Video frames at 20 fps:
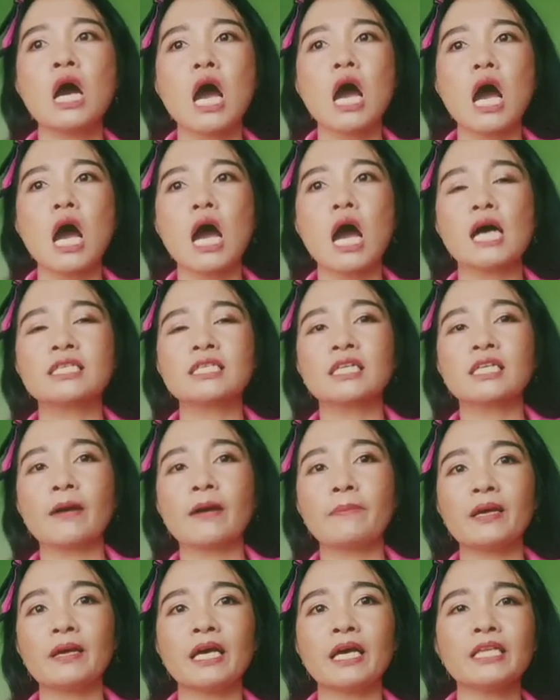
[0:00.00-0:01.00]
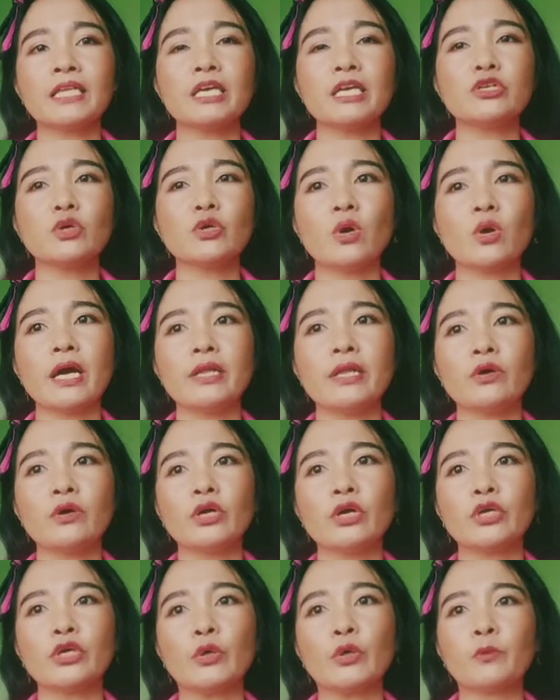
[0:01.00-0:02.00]
uh, at saka pala din yung ano,
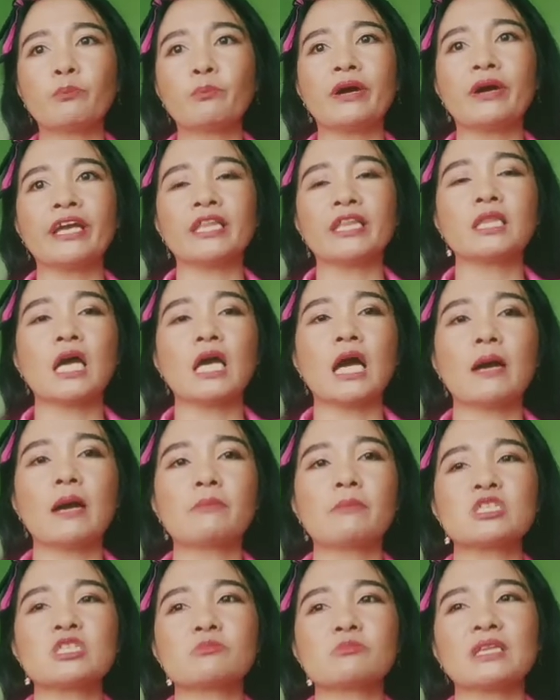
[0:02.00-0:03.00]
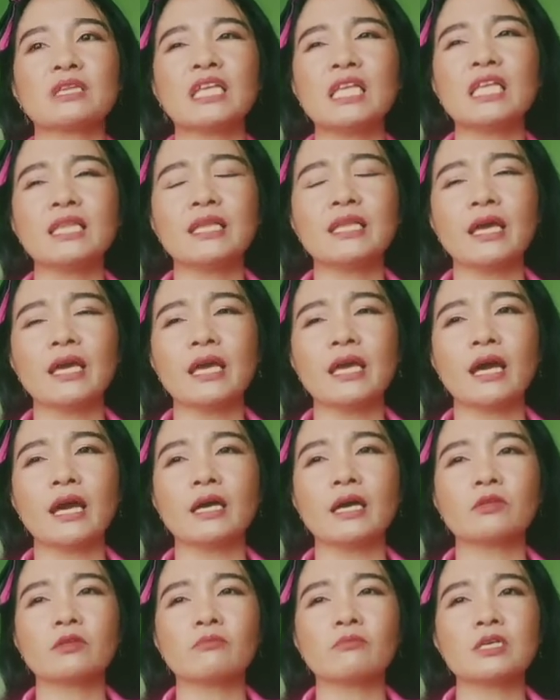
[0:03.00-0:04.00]
yung part na mas matindi
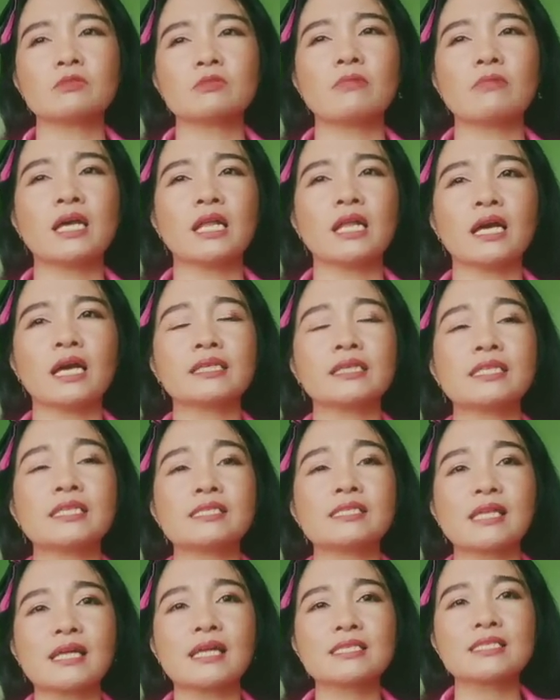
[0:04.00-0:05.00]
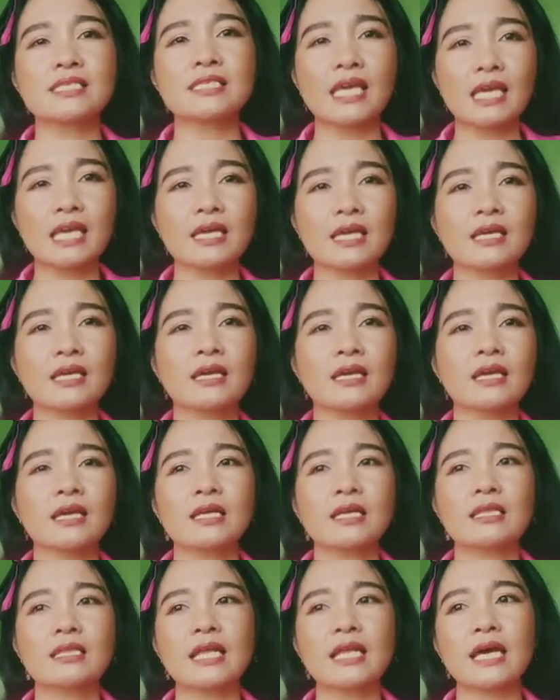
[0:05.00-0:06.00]
at mas malalang distancing
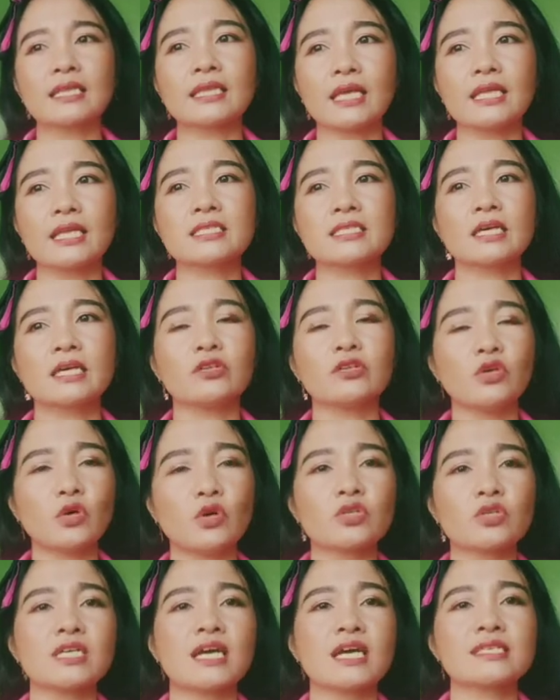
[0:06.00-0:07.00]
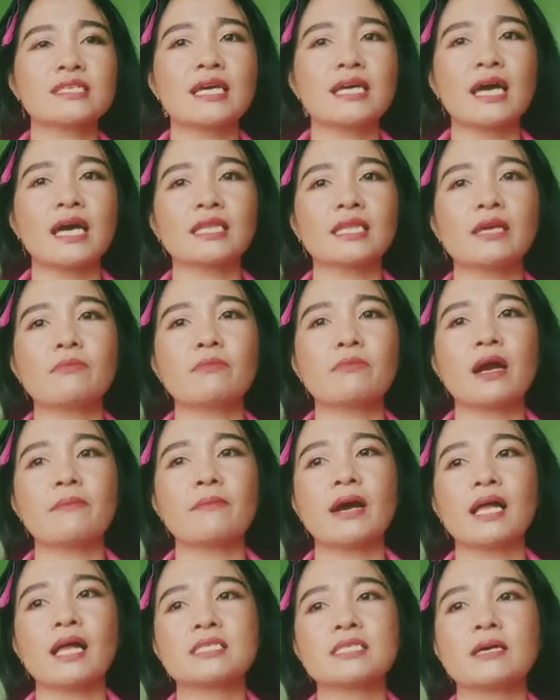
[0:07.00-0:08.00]
natin sa Diyos at sa ating mga
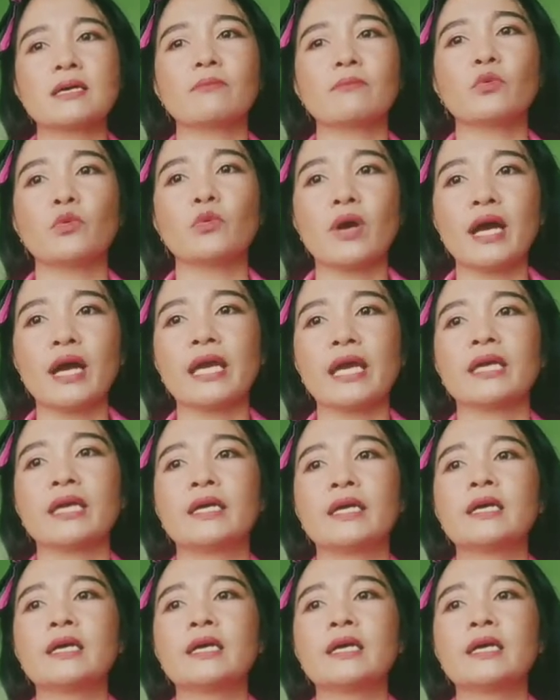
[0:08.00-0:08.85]
mahal sa buhay